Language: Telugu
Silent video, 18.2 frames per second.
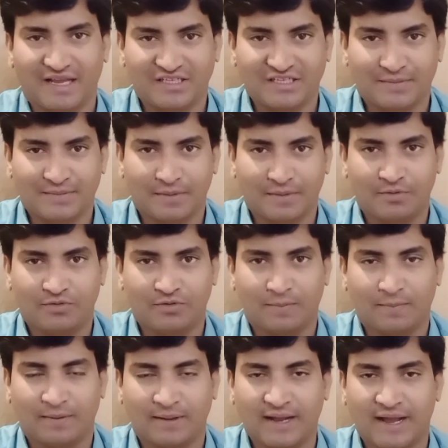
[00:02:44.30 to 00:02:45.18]
రాష్ట్ర
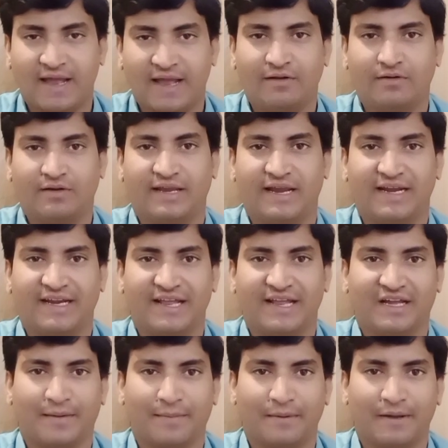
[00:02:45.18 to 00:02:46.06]
ప్రభుత్వ పగ్గాలు
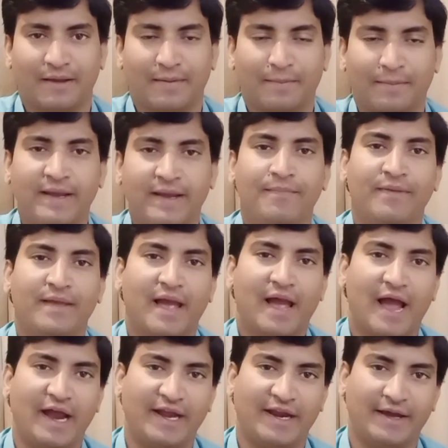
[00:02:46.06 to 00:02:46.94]
కేటీఆర్కి అప్పచెప్పి
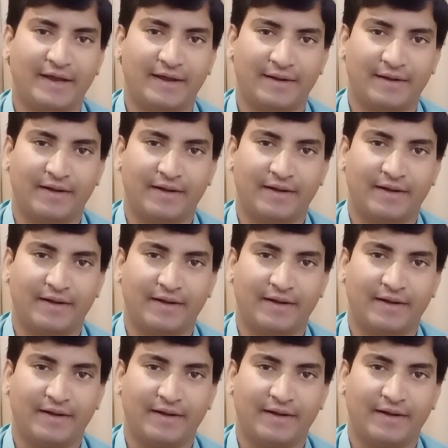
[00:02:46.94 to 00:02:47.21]
ఆయన